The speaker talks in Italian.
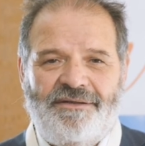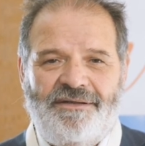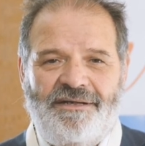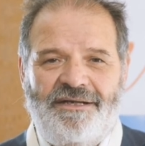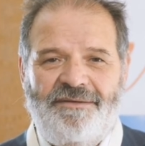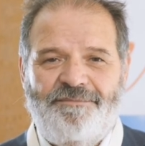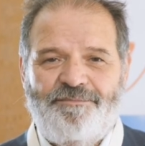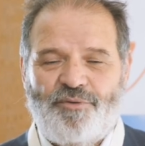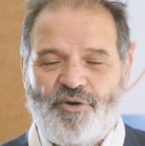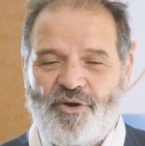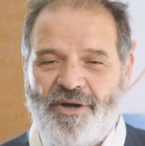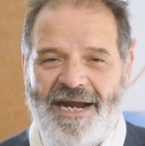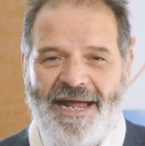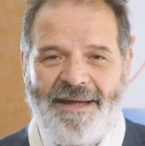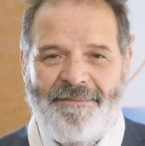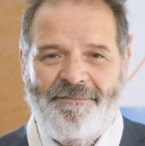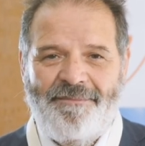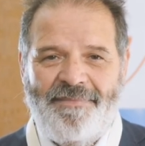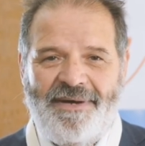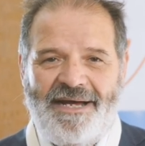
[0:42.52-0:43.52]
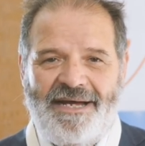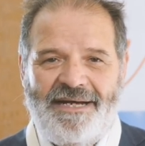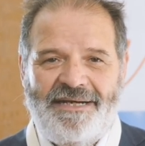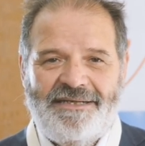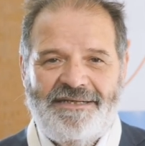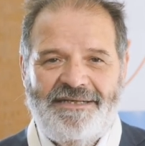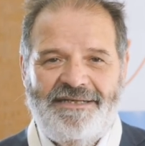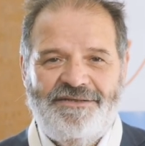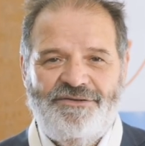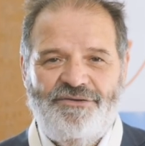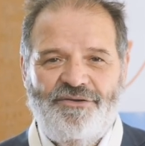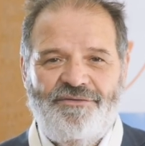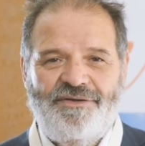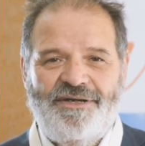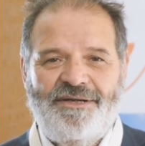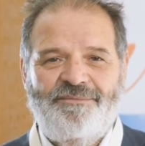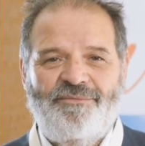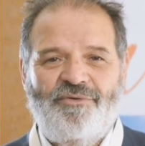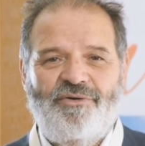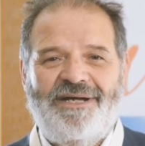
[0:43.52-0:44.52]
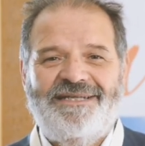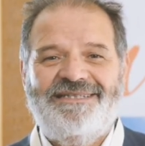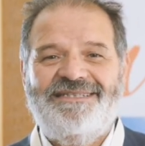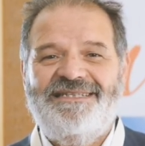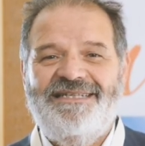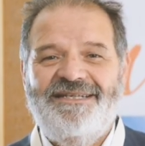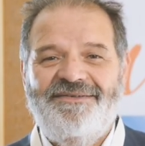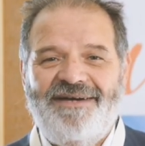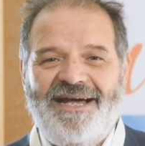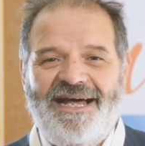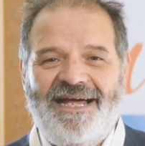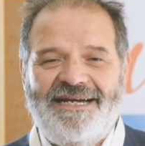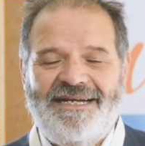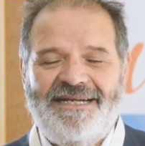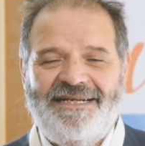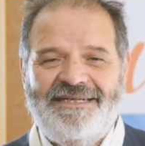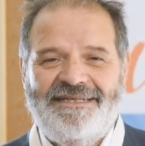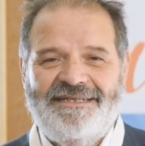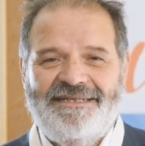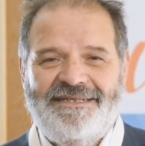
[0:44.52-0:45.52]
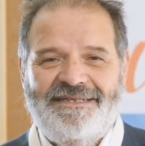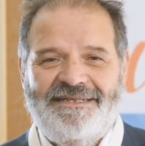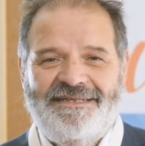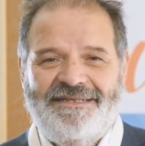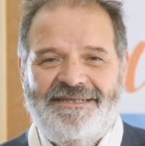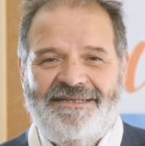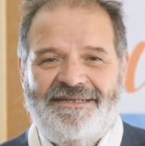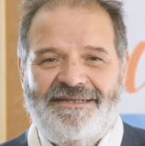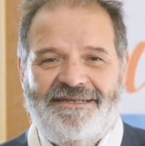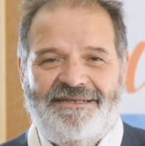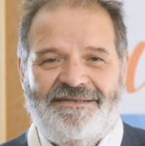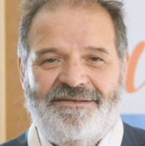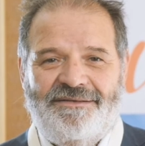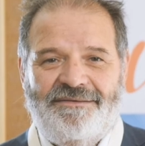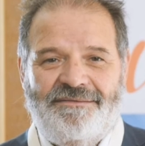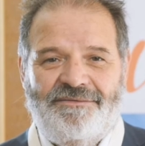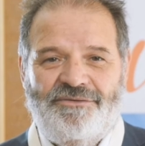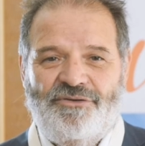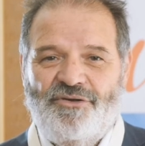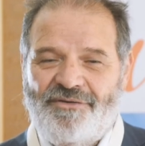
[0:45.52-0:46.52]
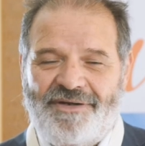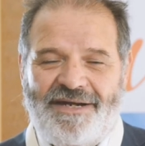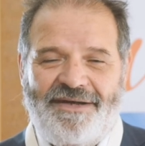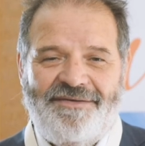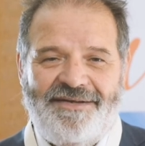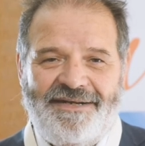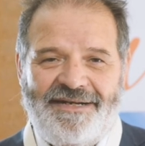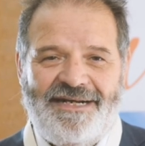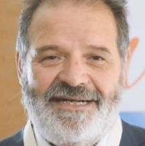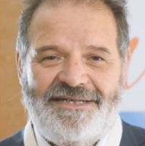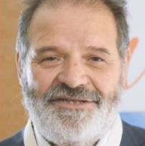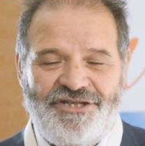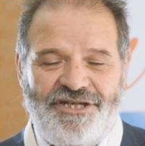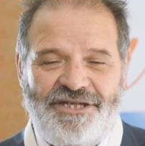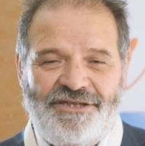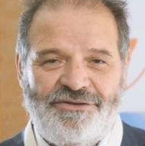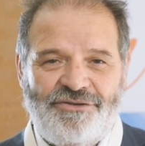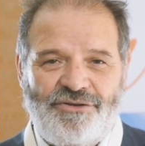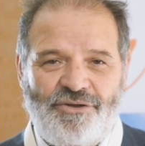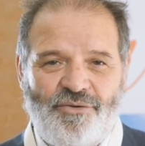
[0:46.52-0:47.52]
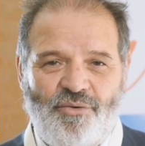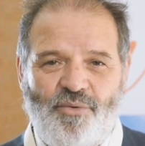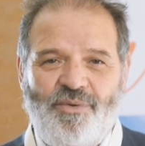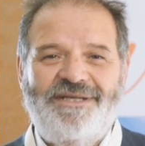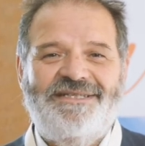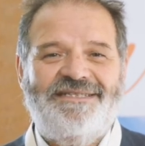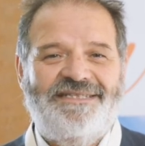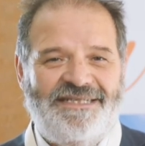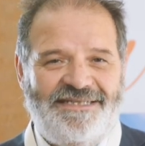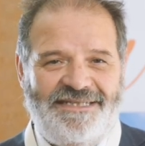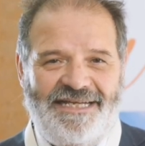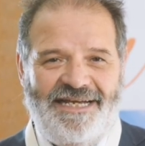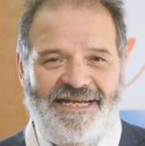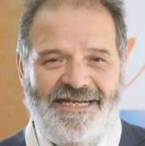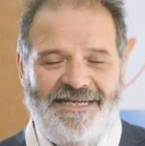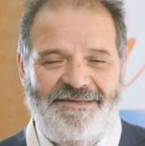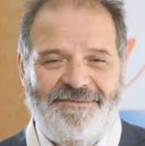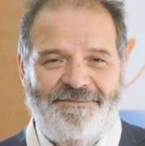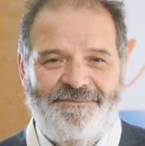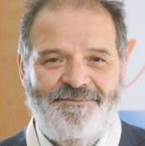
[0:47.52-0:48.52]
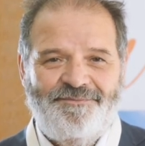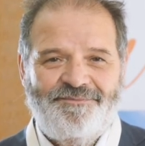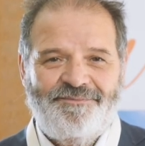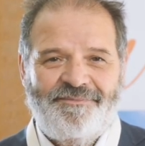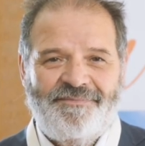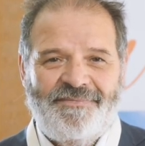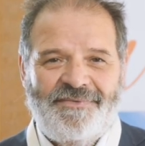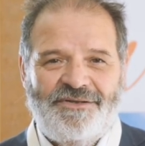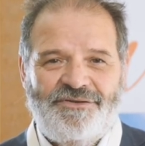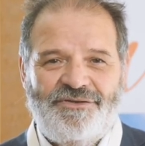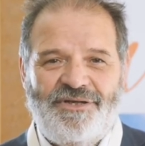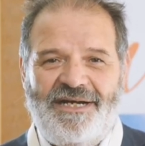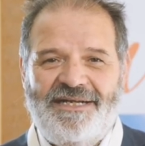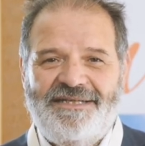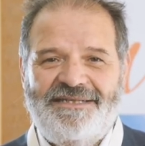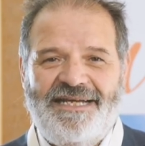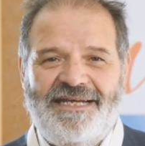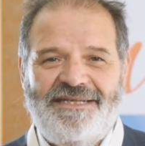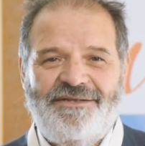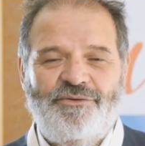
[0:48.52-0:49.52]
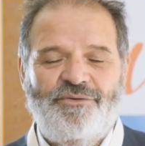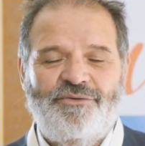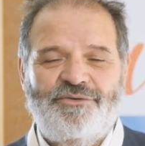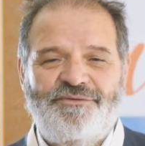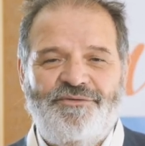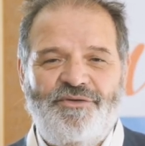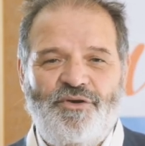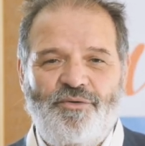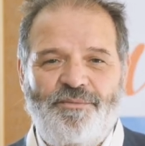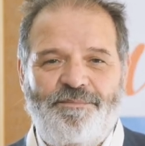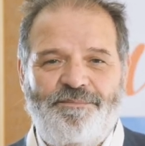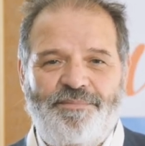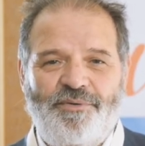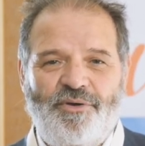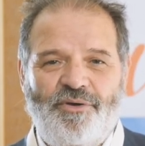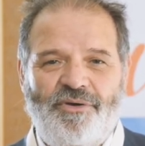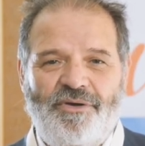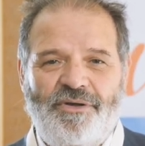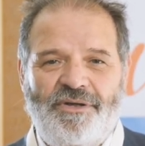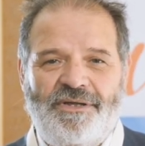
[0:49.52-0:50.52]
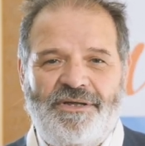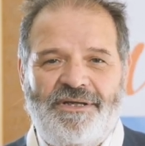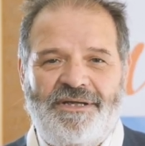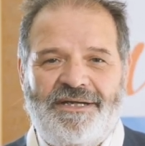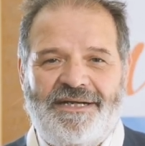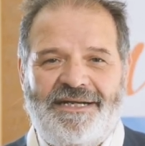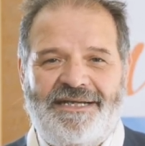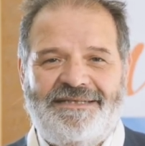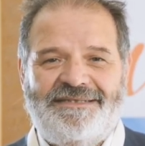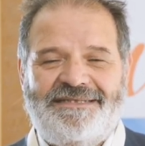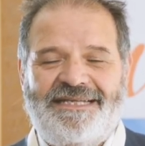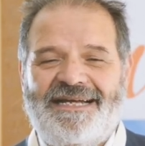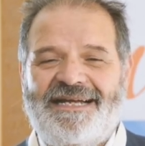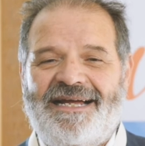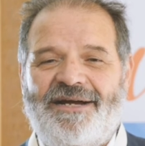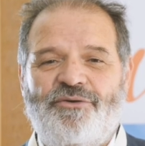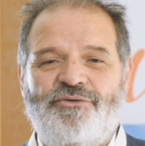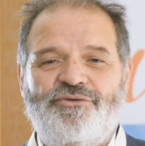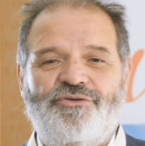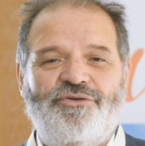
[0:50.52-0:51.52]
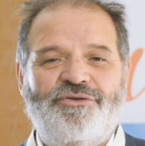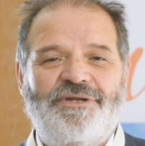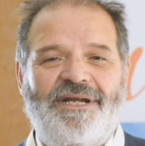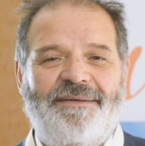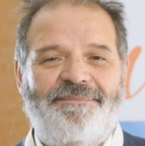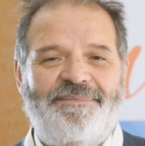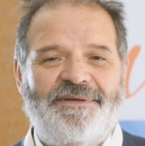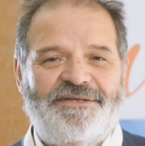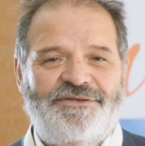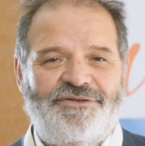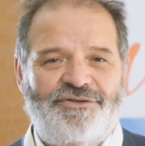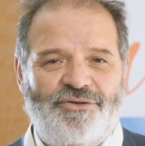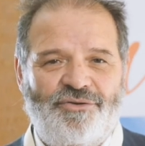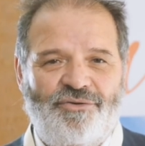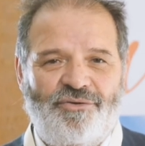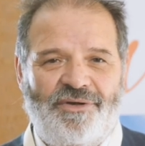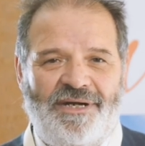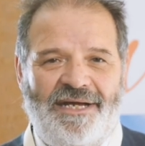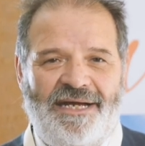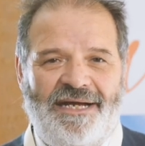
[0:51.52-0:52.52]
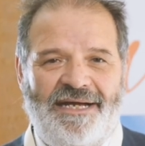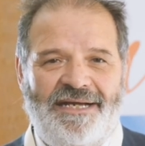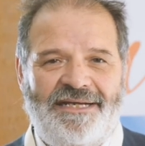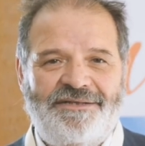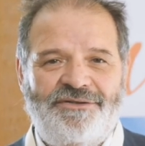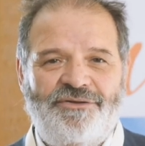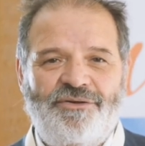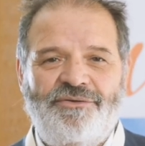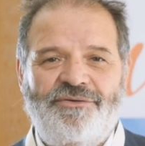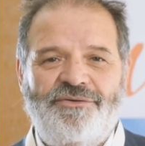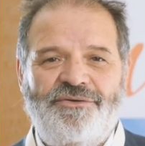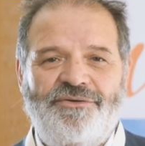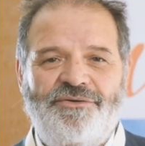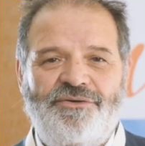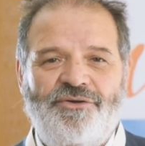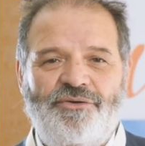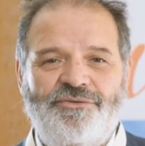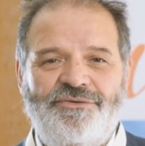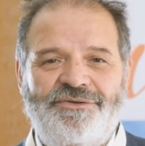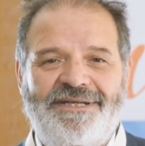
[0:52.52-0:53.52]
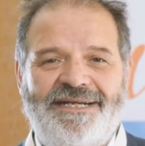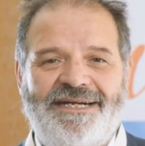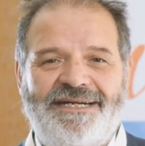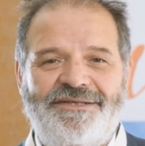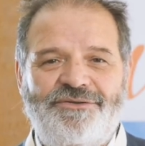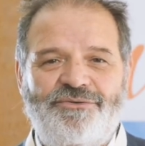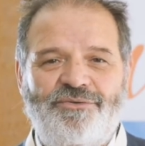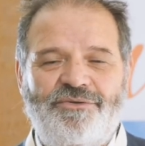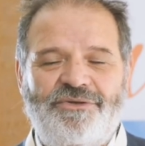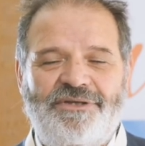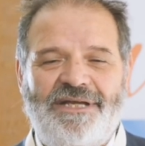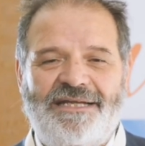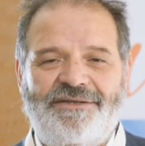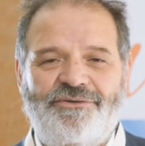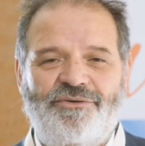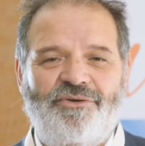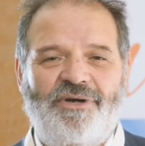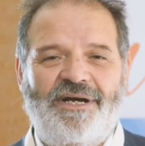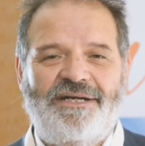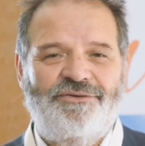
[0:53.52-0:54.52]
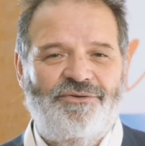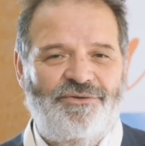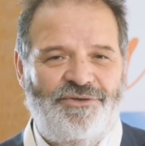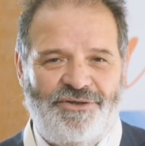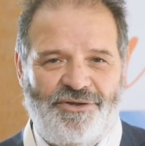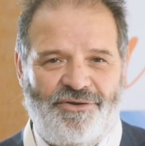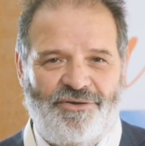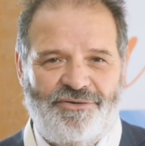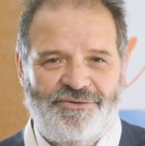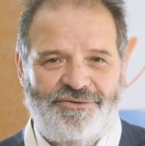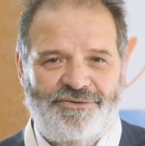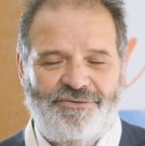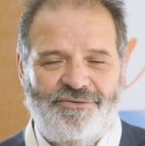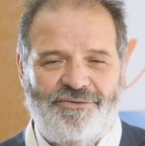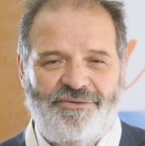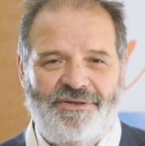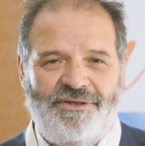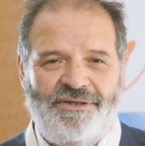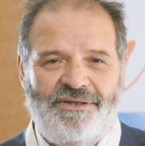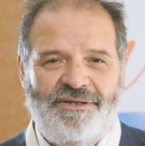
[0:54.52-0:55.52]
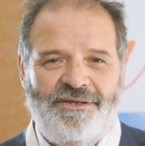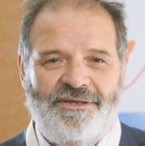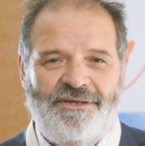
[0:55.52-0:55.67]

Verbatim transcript: il programma che dovremo attivare, dovrà avere al centro queste idee, cioè l'idea di uno sviluppo che tenga conto della persona e non del risultato ad ogni costo.